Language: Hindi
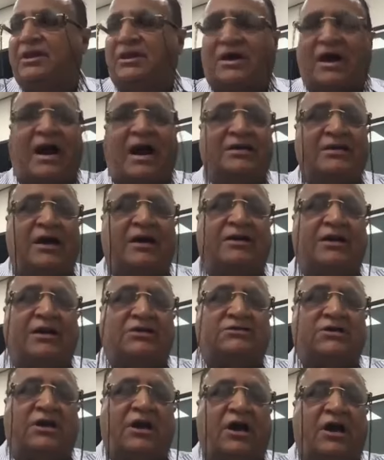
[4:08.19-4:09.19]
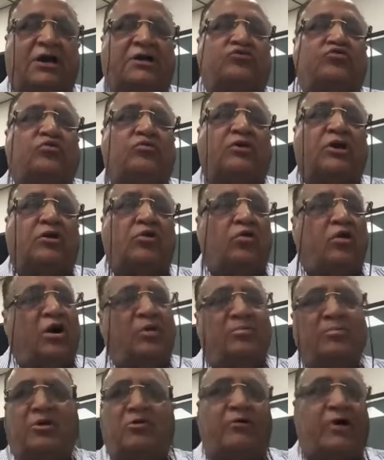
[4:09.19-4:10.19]
कायदाना सलाहितों का लोहा
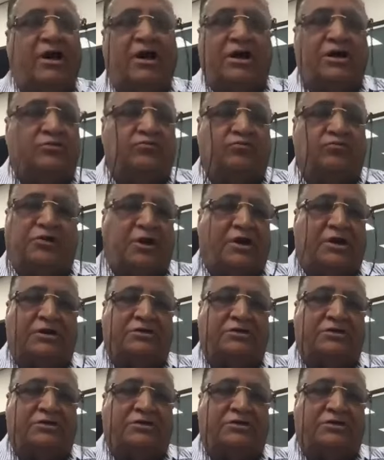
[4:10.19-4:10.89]
मनवाया है दुनिया